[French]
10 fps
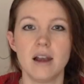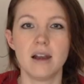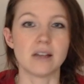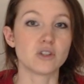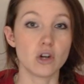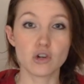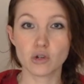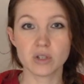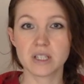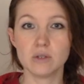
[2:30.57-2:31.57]
La seule
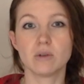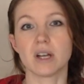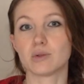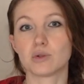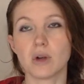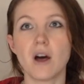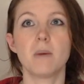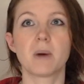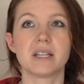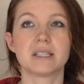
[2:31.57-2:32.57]
chose qui nous restera
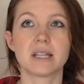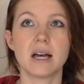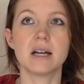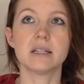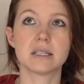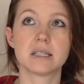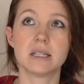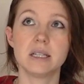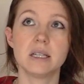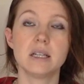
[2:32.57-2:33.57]
après ça,
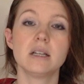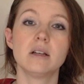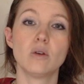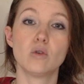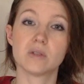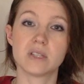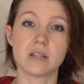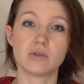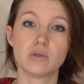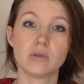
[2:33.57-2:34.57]
c'est
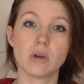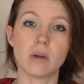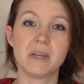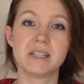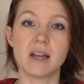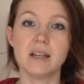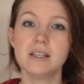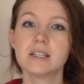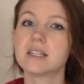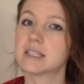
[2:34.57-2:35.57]
l'ossature
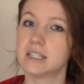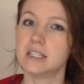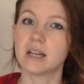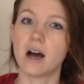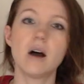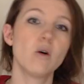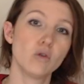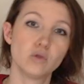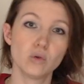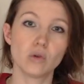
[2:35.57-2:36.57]
métallique qui ira
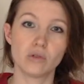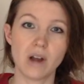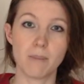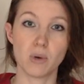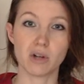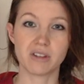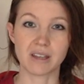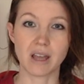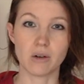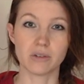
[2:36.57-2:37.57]
autour de la porte
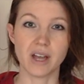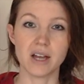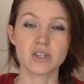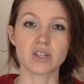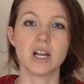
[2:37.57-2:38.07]
à galandage.